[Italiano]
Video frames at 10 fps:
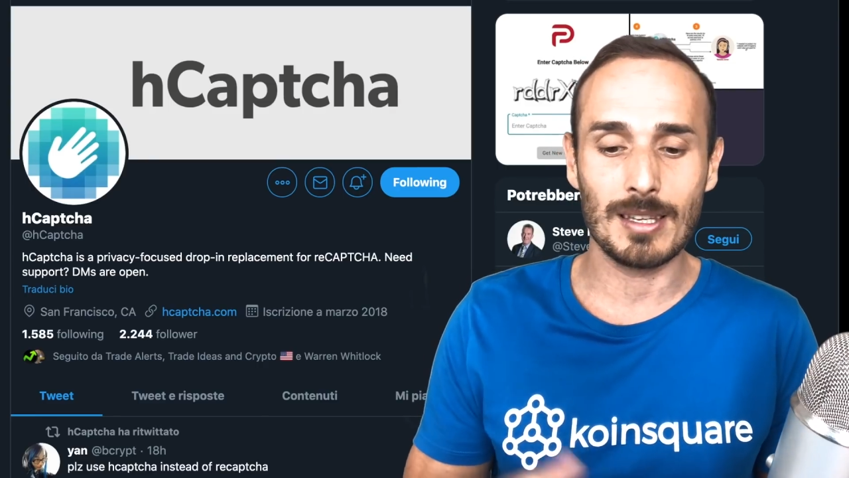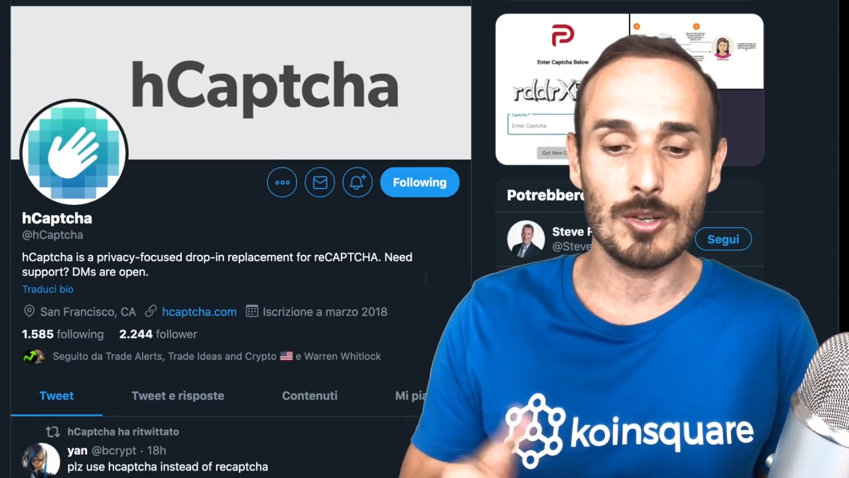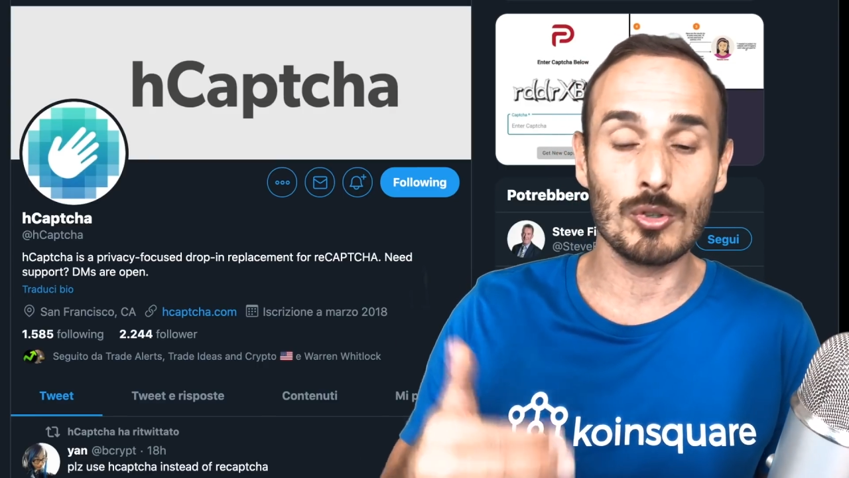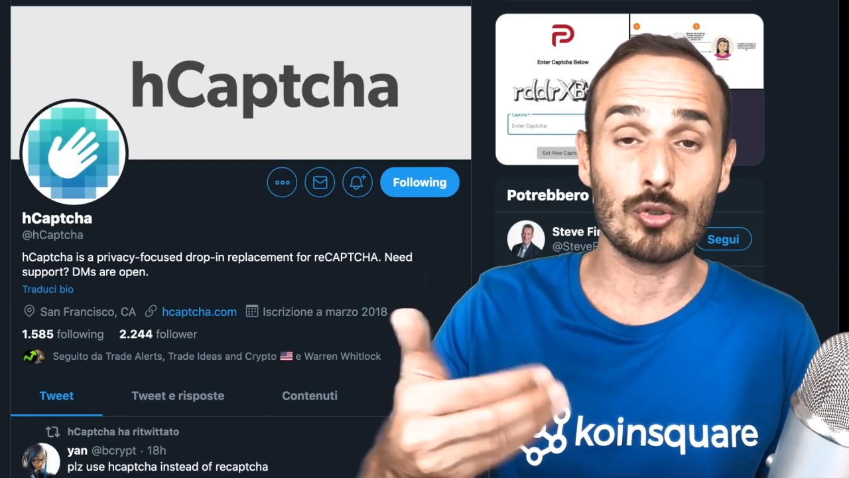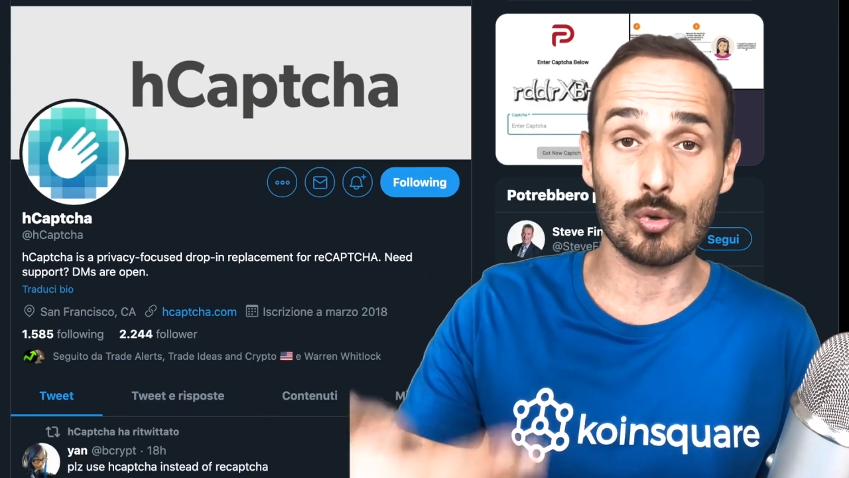
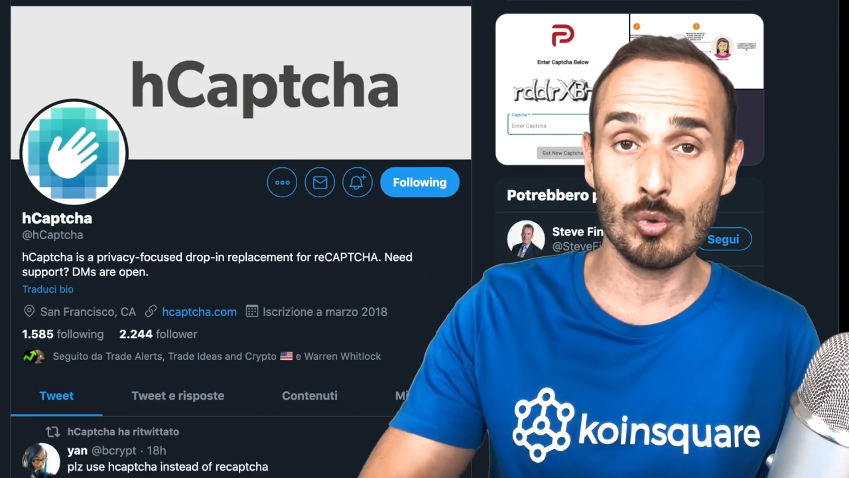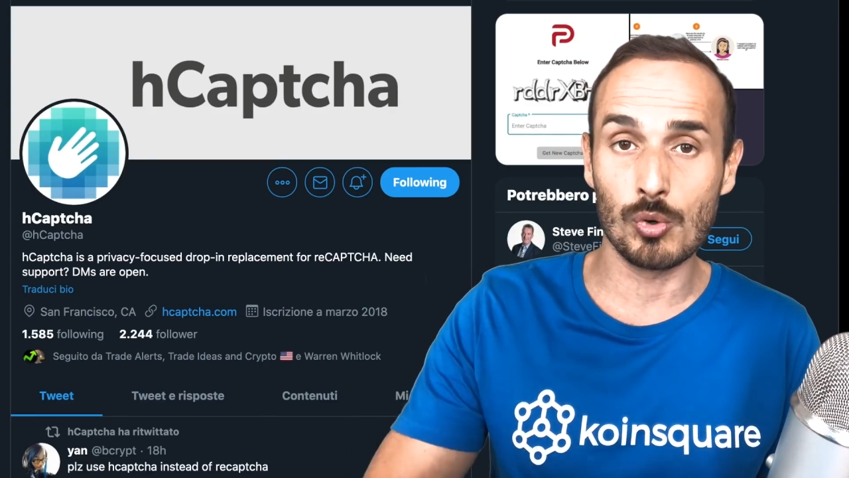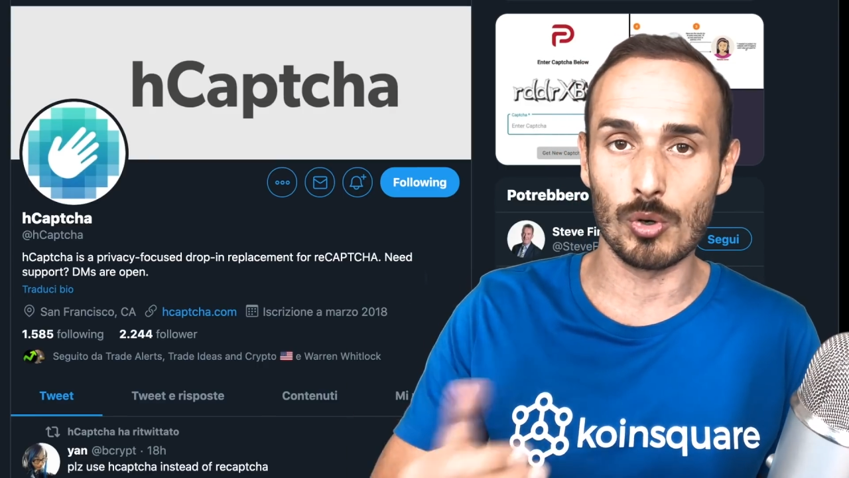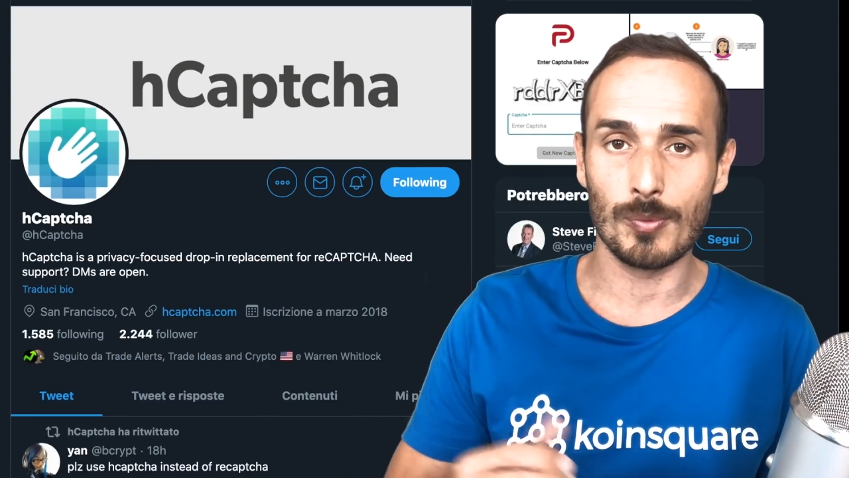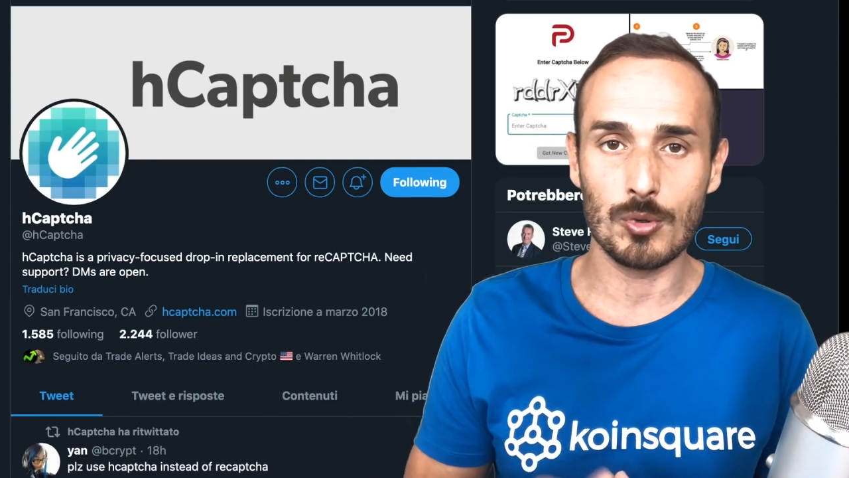io
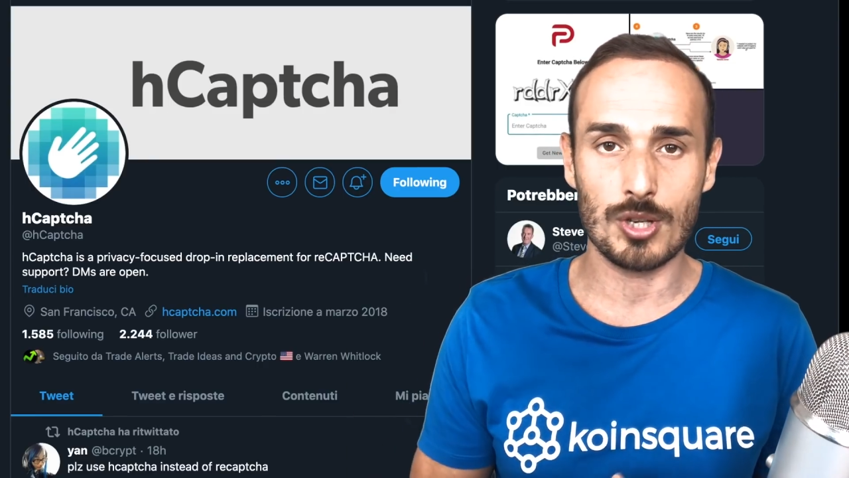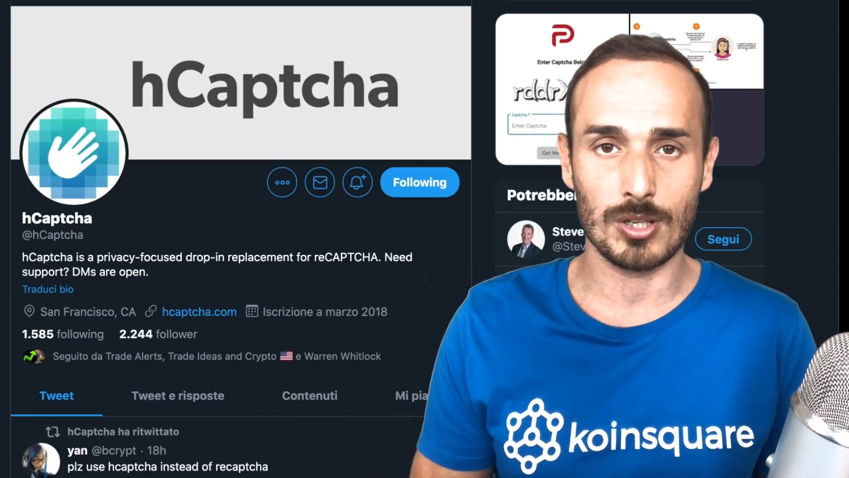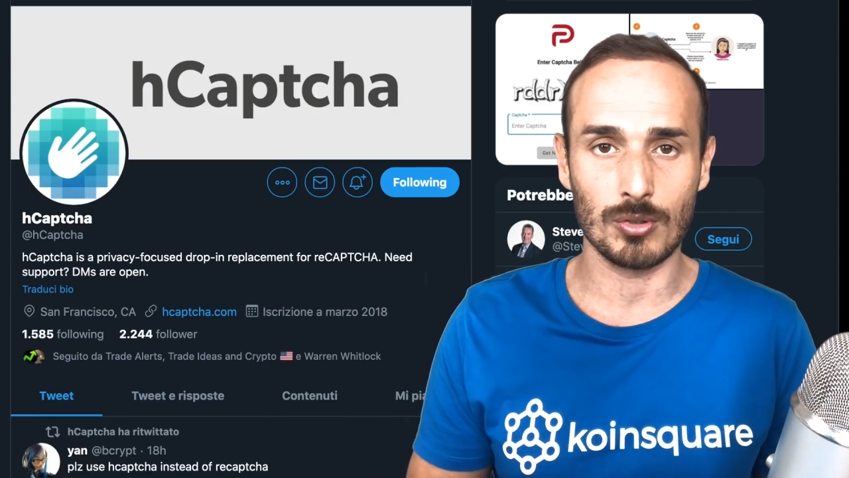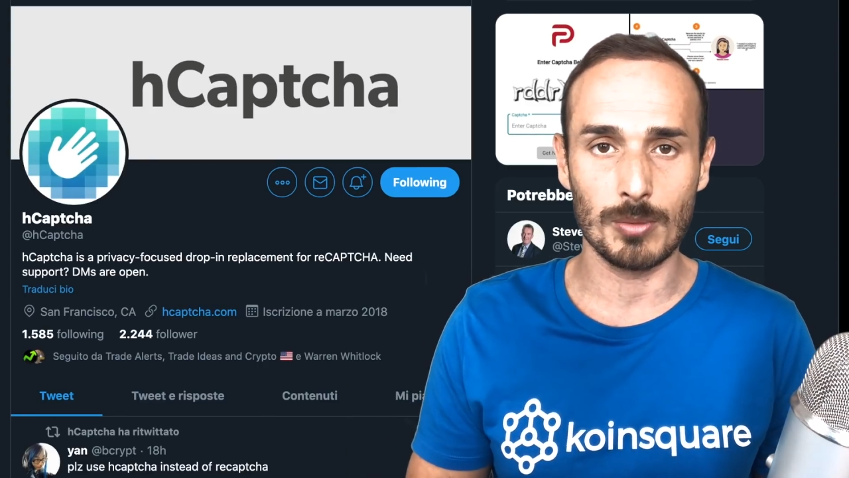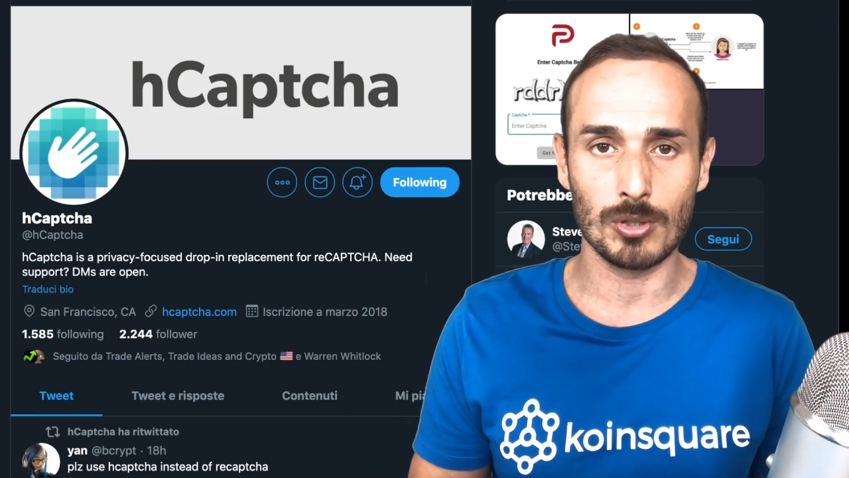introduco un
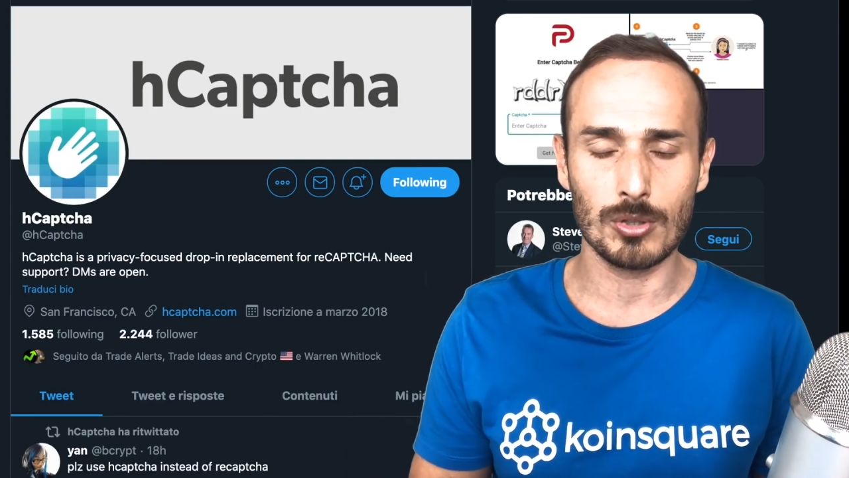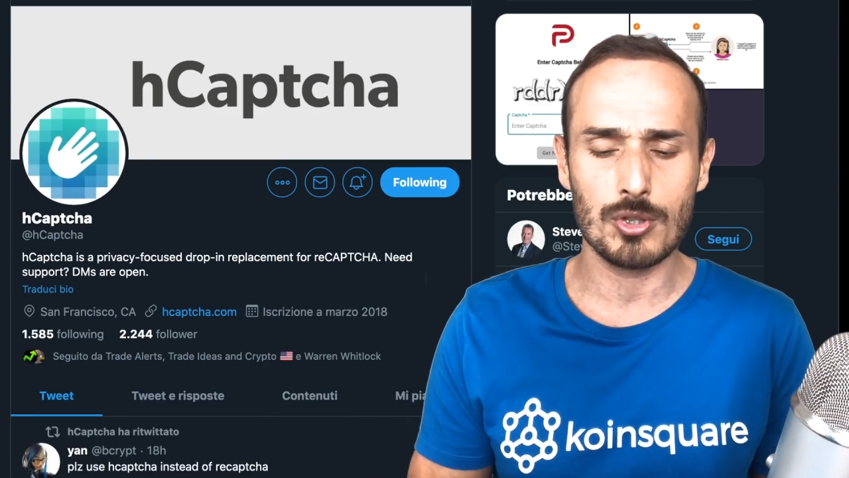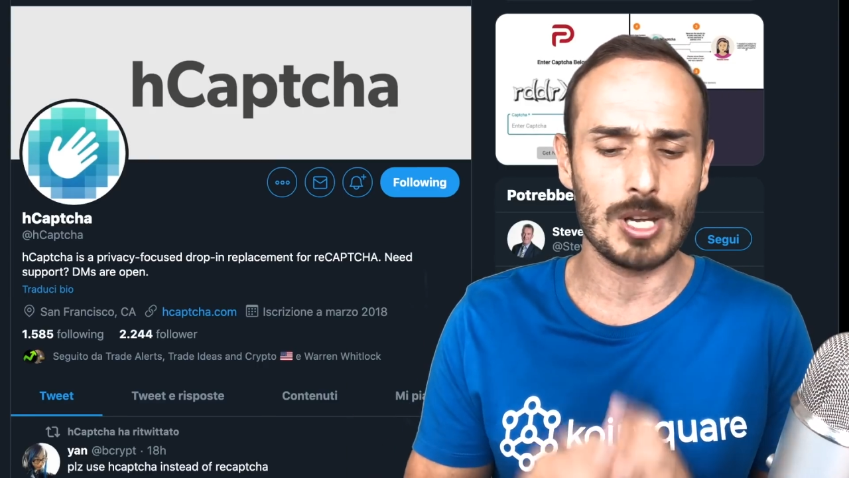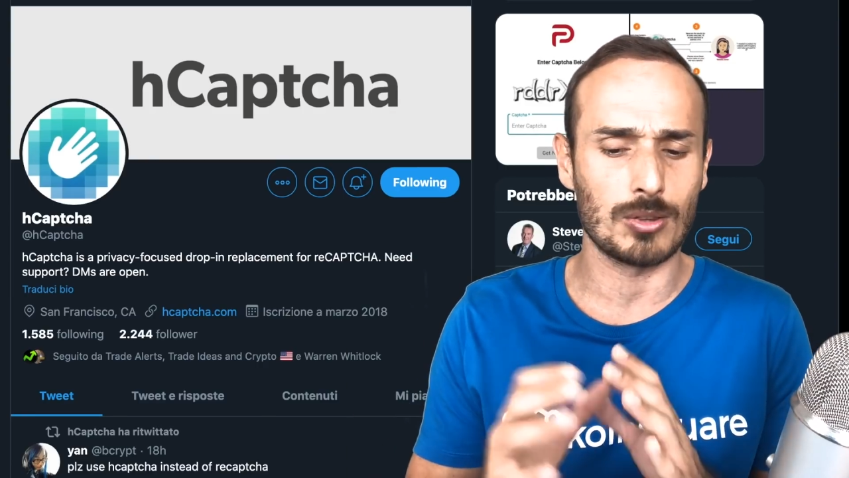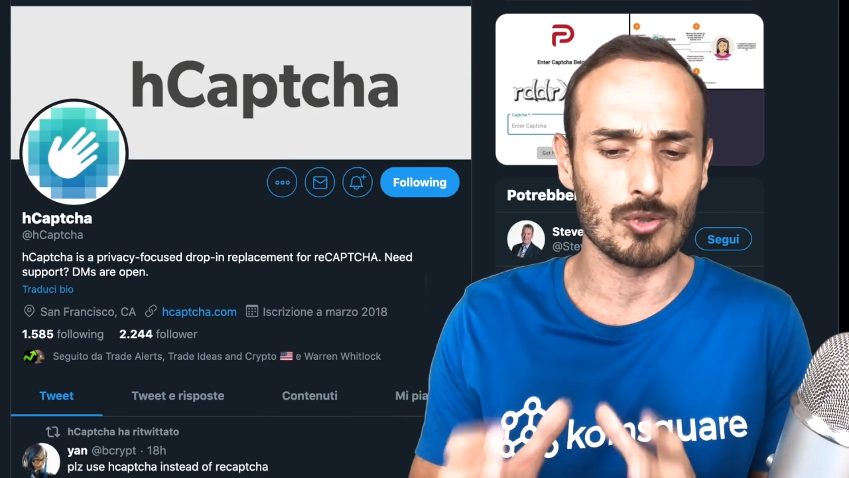certo tipo di
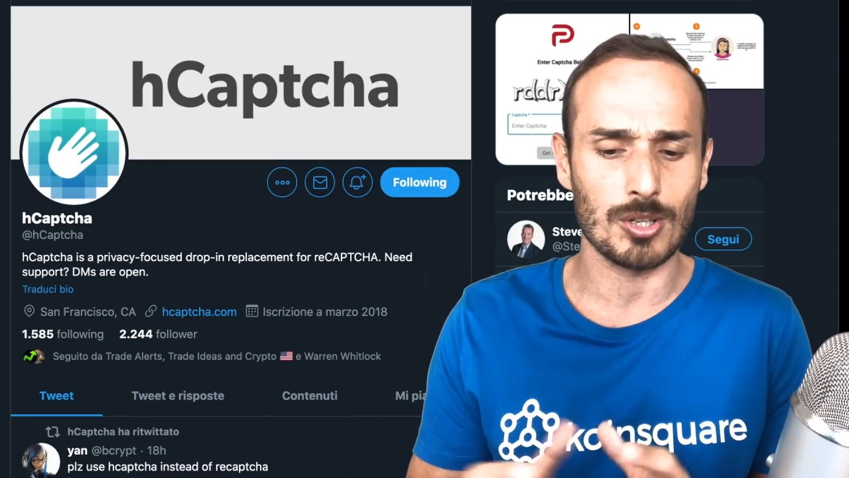concetto,